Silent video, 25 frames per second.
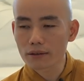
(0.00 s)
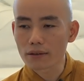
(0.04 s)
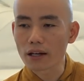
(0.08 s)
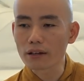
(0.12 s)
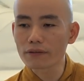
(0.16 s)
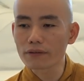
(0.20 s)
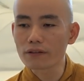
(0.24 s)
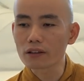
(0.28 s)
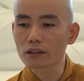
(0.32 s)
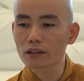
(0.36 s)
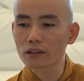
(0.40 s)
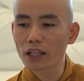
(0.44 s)
để
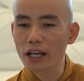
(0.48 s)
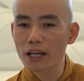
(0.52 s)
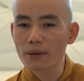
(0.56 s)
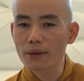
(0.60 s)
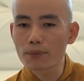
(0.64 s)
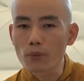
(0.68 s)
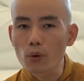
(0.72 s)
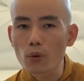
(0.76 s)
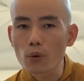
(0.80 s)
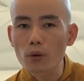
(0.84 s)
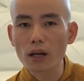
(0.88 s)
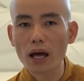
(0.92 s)
phương Tây
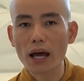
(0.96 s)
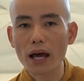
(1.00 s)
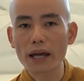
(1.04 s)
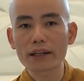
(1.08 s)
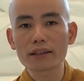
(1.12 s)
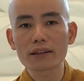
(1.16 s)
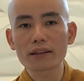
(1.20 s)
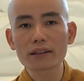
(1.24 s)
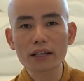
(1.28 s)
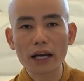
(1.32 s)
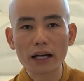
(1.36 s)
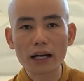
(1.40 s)
mua lại
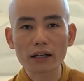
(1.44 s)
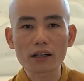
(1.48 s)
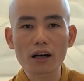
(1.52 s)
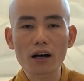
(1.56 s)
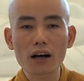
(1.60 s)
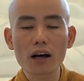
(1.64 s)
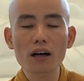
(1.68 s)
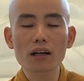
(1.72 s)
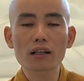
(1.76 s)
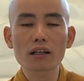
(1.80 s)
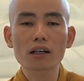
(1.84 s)
cái thức ăn đó.